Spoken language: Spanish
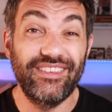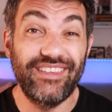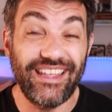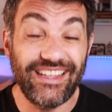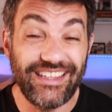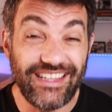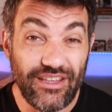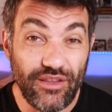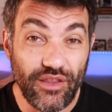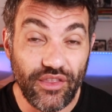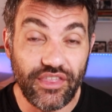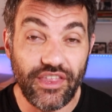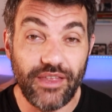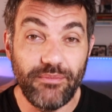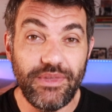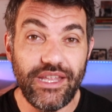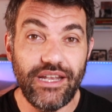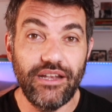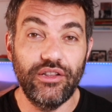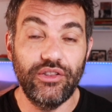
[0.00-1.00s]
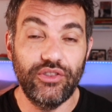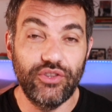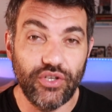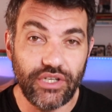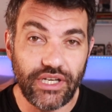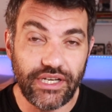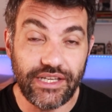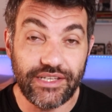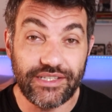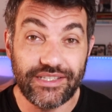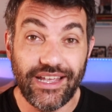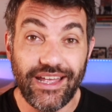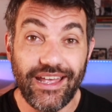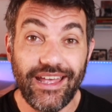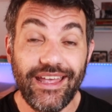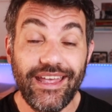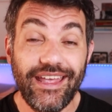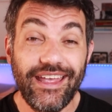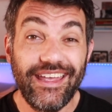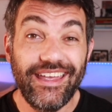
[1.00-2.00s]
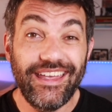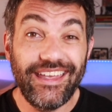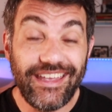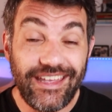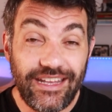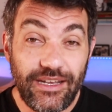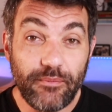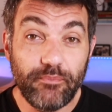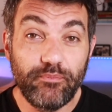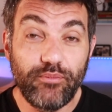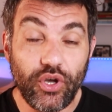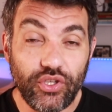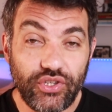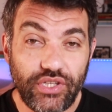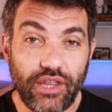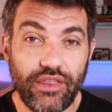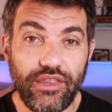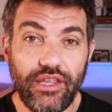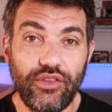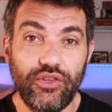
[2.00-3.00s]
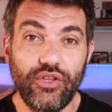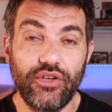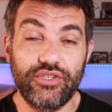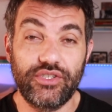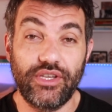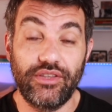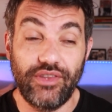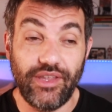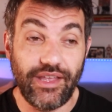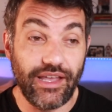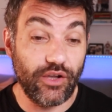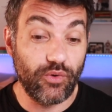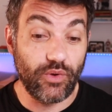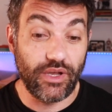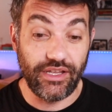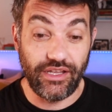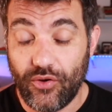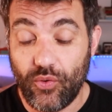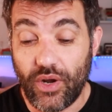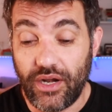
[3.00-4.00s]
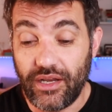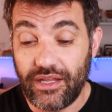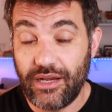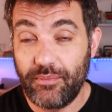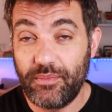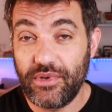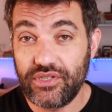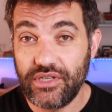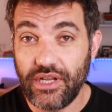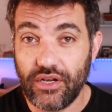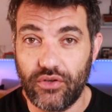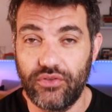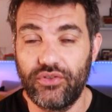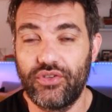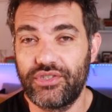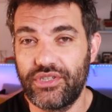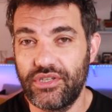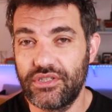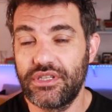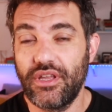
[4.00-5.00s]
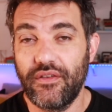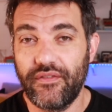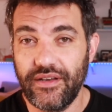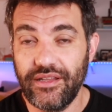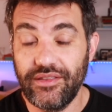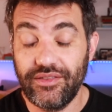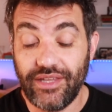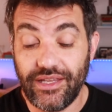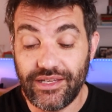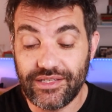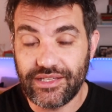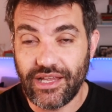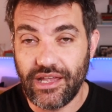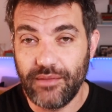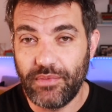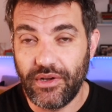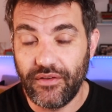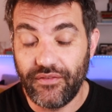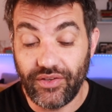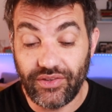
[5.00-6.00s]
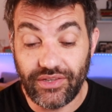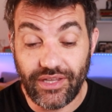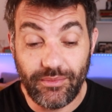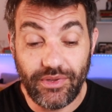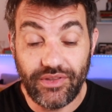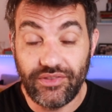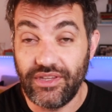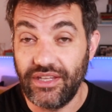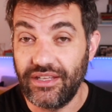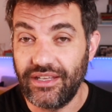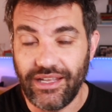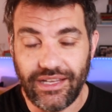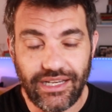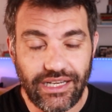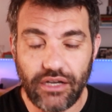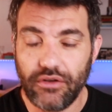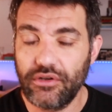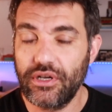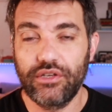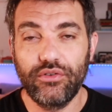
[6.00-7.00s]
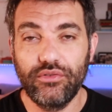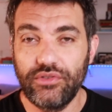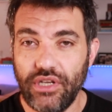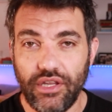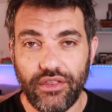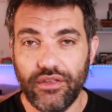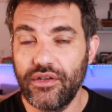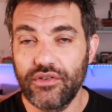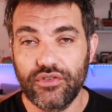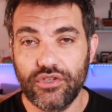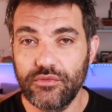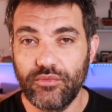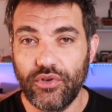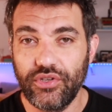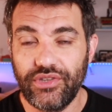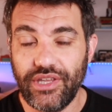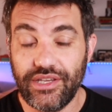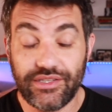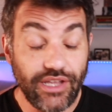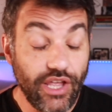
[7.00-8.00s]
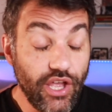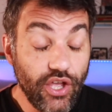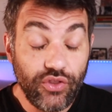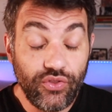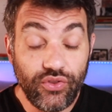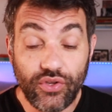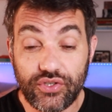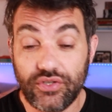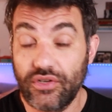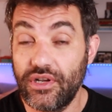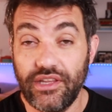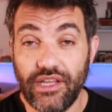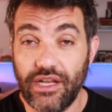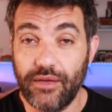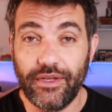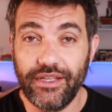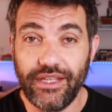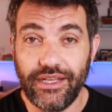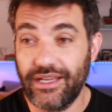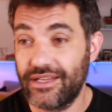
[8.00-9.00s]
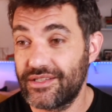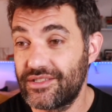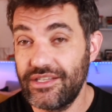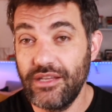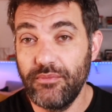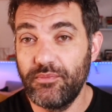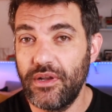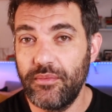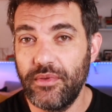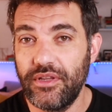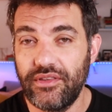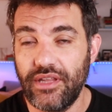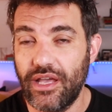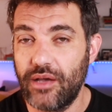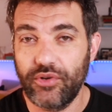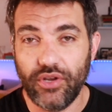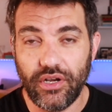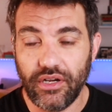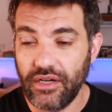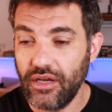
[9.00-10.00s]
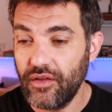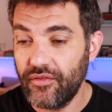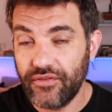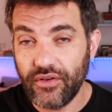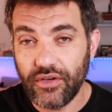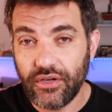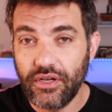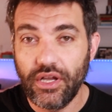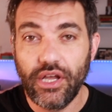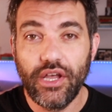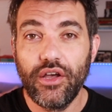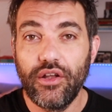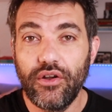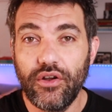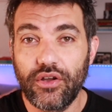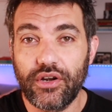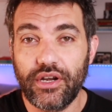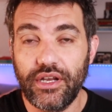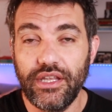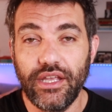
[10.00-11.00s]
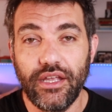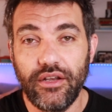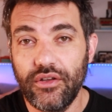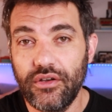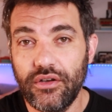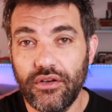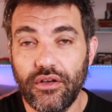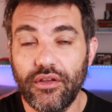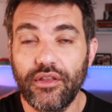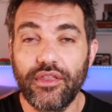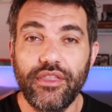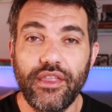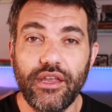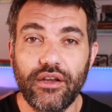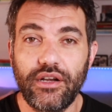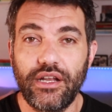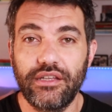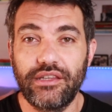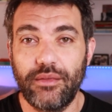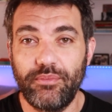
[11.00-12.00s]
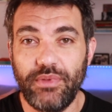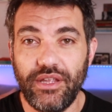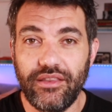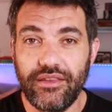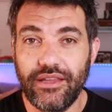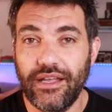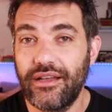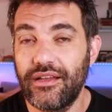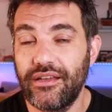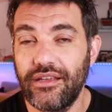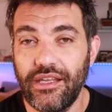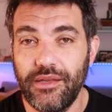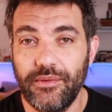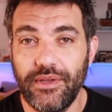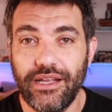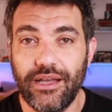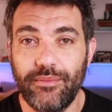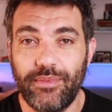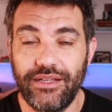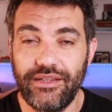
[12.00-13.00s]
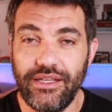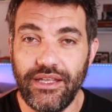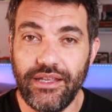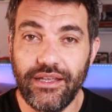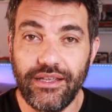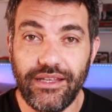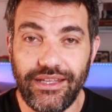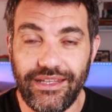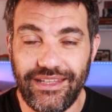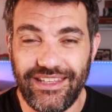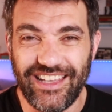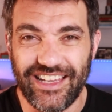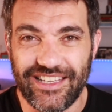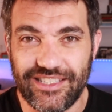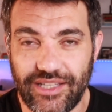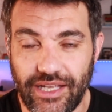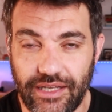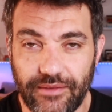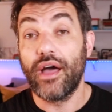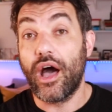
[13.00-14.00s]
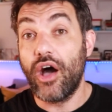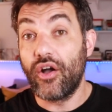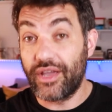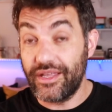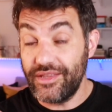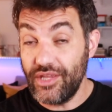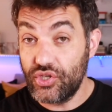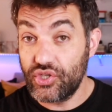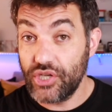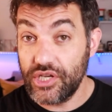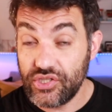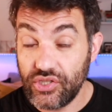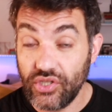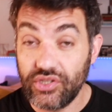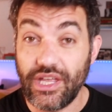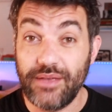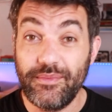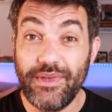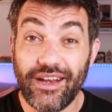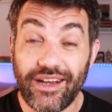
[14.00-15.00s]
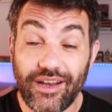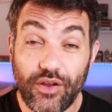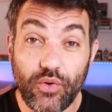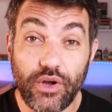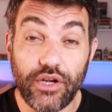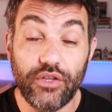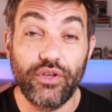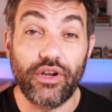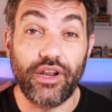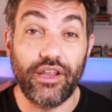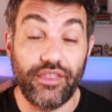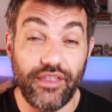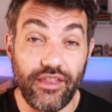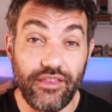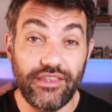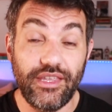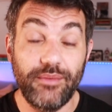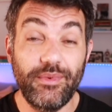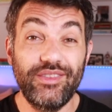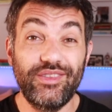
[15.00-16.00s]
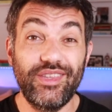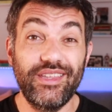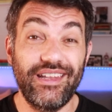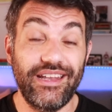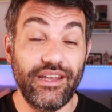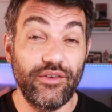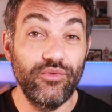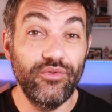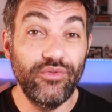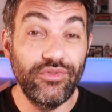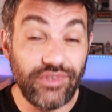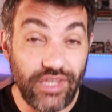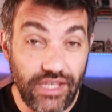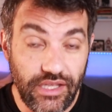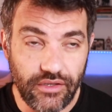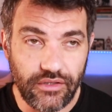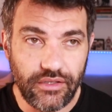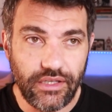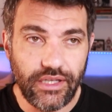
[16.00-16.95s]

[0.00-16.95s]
de 15 mil dólares en botecitos de agua. Y cualquier persona con dos dedos de frente sabe perfectamente que el agua que utilizo en esos botes no son el de la bañera. Simplemente abrió el grifo, lo rellenó, cerró la tapita y venga para ti y ya está. Aunque dicho esto, también recuerdo recientemente de leer un tío